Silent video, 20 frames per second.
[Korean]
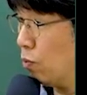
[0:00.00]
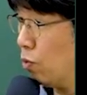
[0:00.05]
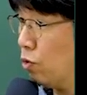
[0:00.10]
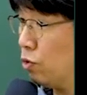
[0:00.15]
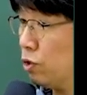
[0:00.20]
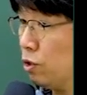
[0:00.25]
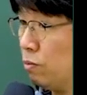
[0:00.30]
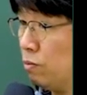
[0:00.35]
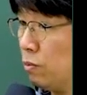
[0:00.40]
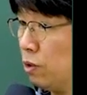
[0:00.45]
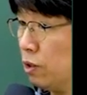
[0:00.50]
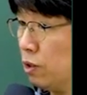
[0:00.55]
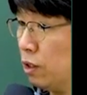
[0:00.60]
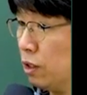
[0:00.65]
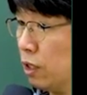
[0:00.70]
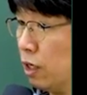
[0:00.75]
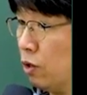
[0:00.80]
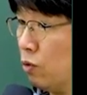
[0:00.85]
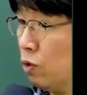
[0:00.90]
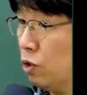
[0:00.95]
모든
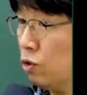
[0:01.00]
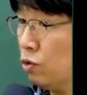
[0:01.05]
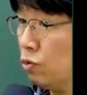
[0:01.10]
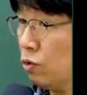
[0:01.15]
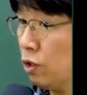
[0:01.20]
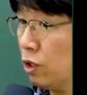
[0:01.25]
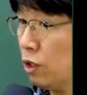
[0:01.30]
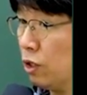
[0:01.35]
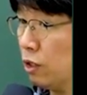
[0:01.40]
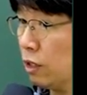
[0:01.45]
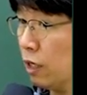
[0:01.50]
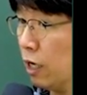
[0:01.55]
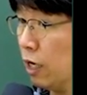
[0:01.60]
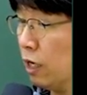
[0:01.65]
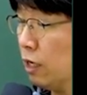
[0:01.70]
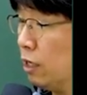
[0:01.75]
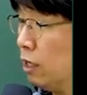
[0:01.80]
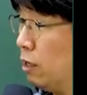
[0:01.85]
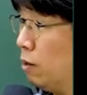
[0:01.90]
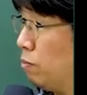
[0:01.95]
면허가 원동기는
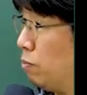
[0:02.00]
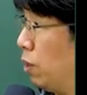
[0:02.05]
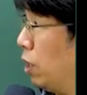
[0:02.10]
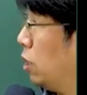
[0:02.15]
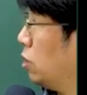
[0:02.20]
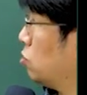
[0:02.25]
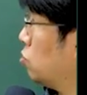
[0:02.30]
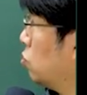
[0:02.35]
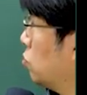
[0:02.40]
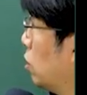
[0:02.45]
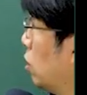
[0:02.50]
다 베이스로